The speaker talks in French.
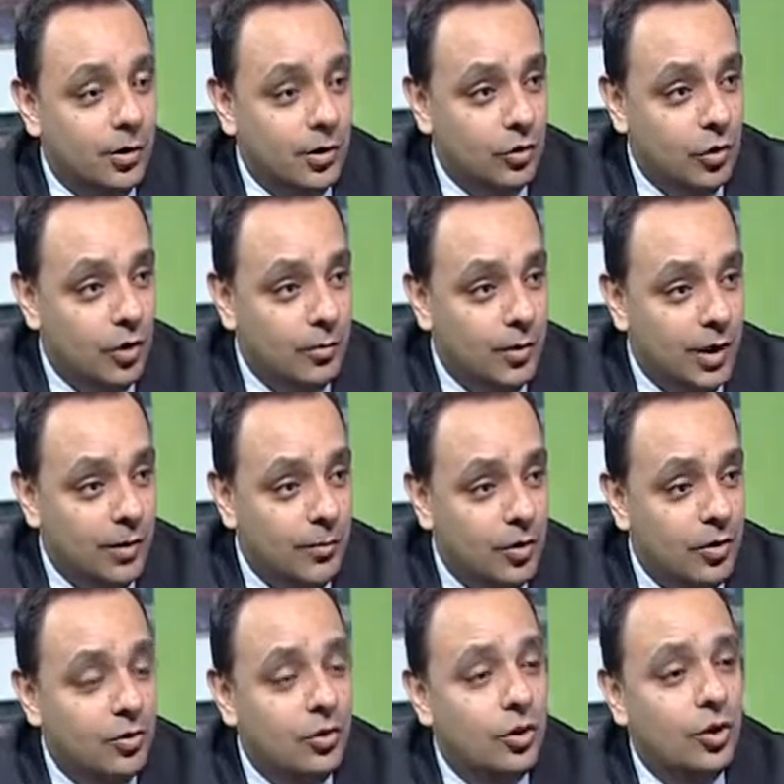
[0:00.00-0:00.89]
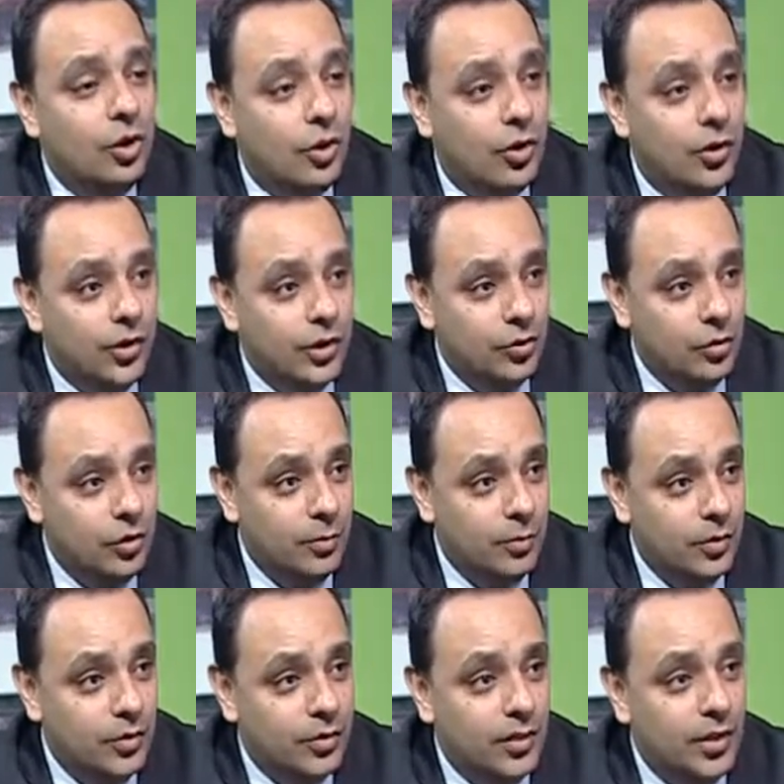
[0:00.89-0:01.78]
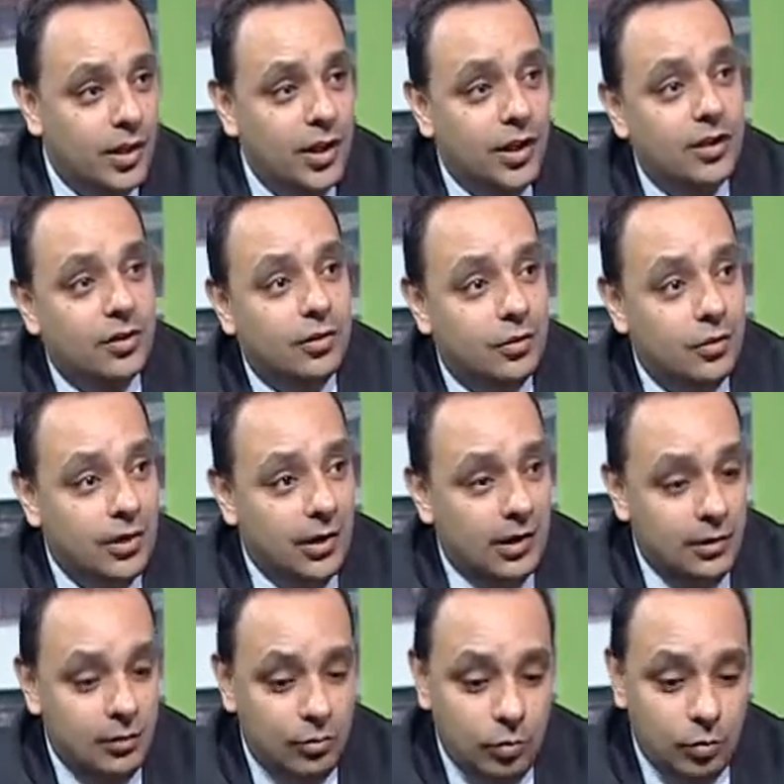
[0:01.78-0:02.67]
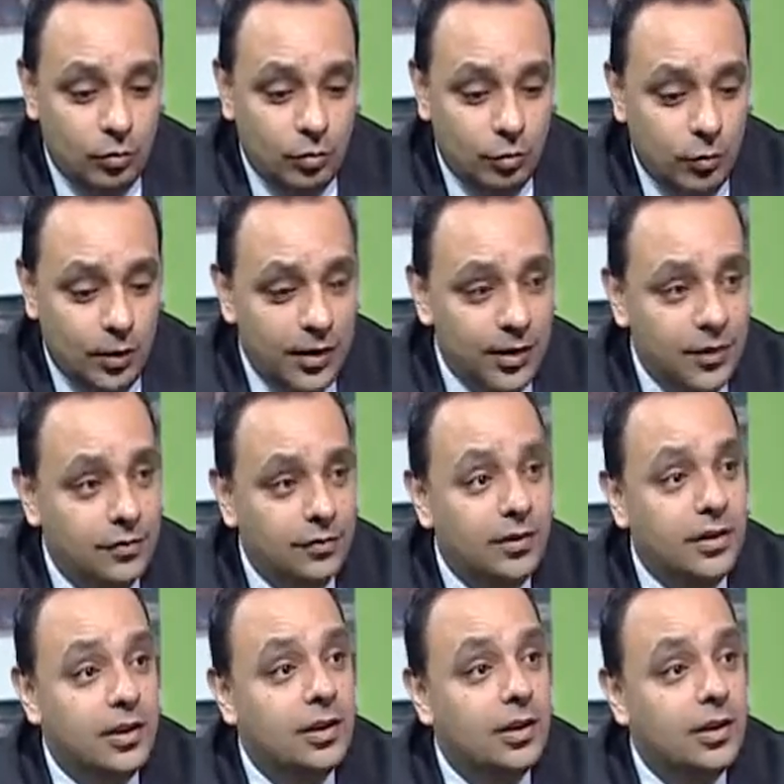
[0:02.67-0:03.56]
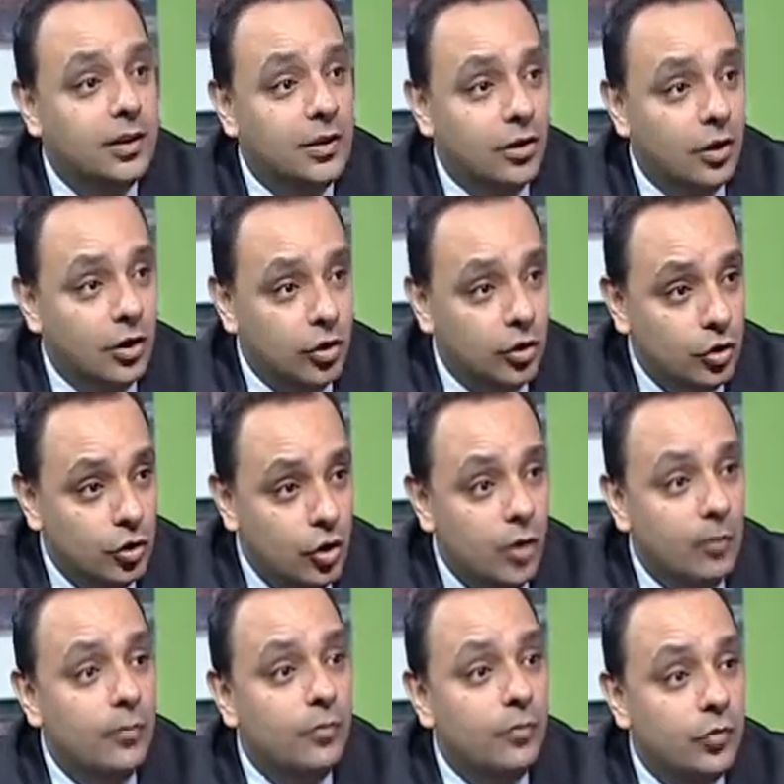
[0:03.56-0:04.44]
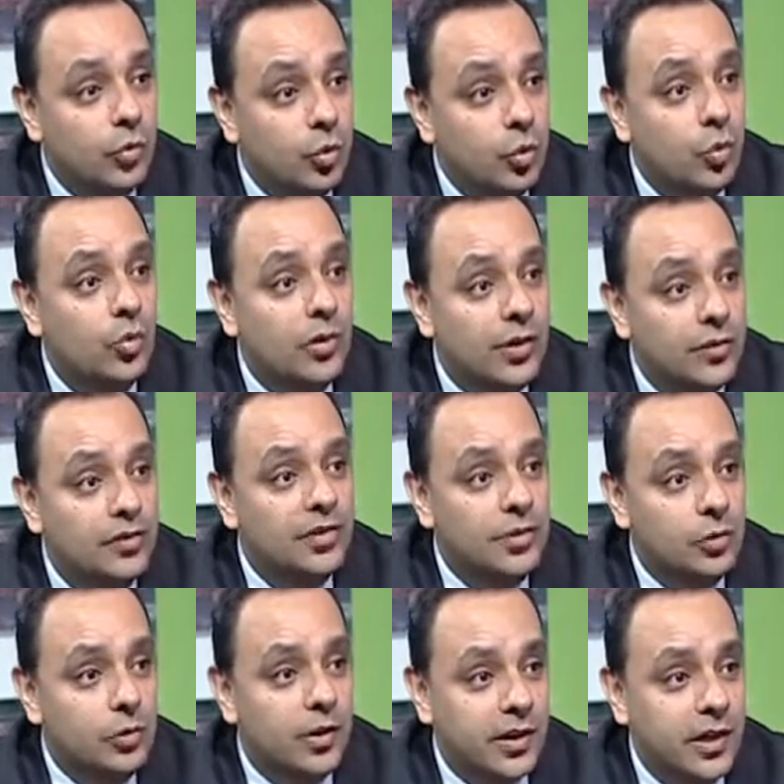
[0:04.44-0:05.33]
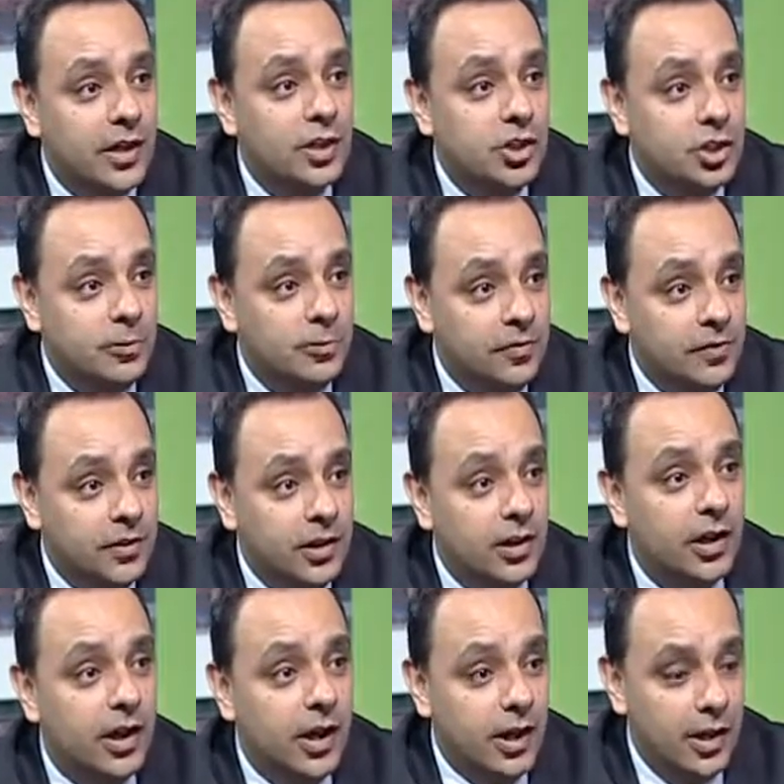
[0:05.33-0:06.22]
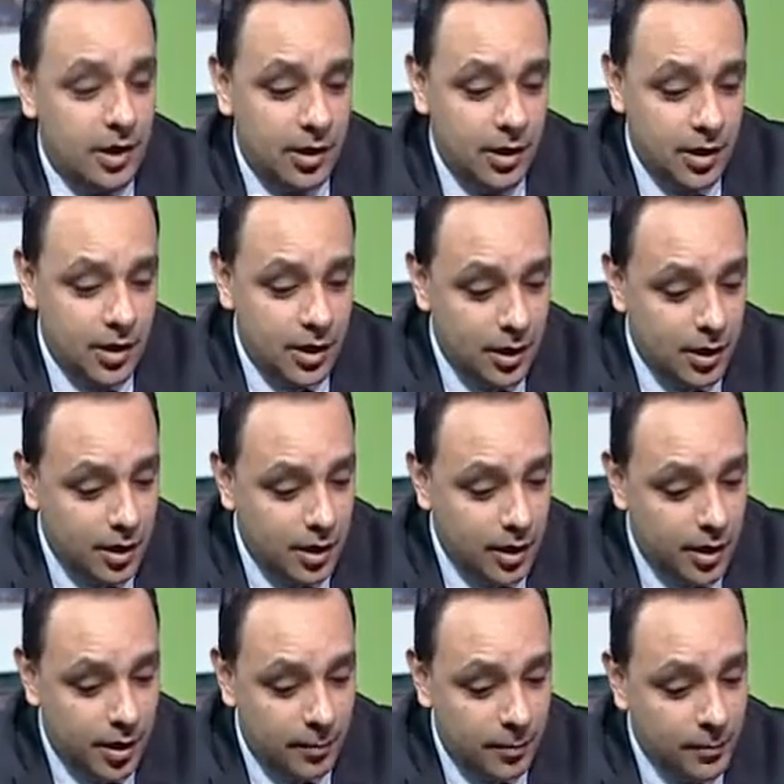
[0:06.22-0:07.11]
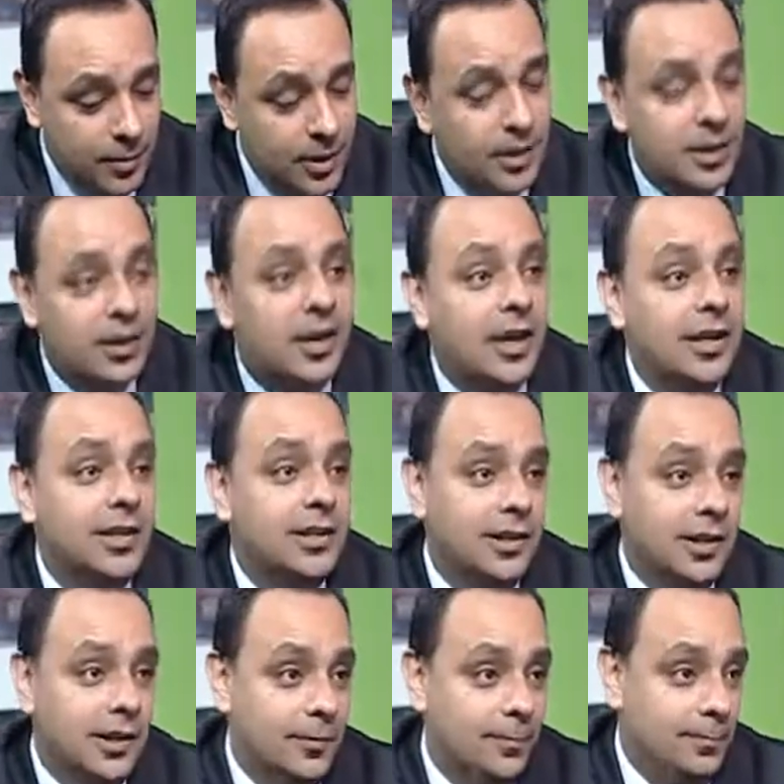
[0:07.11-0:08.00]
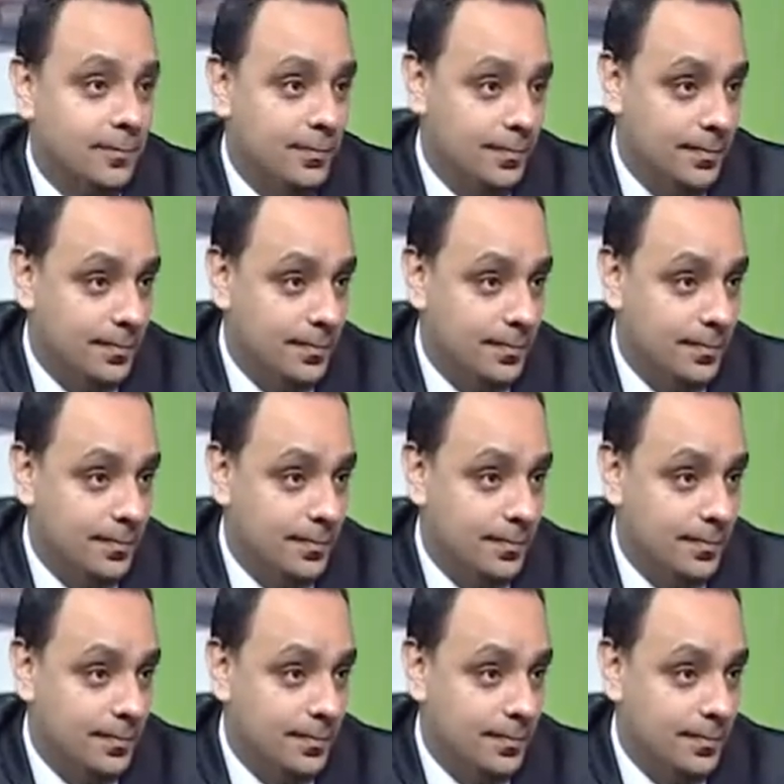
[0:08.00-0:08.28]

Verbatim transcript: Mais normalement, on a demandé qu'ils soient ici comme tous les citoyens égyptiens euh, à, pied d'égalité.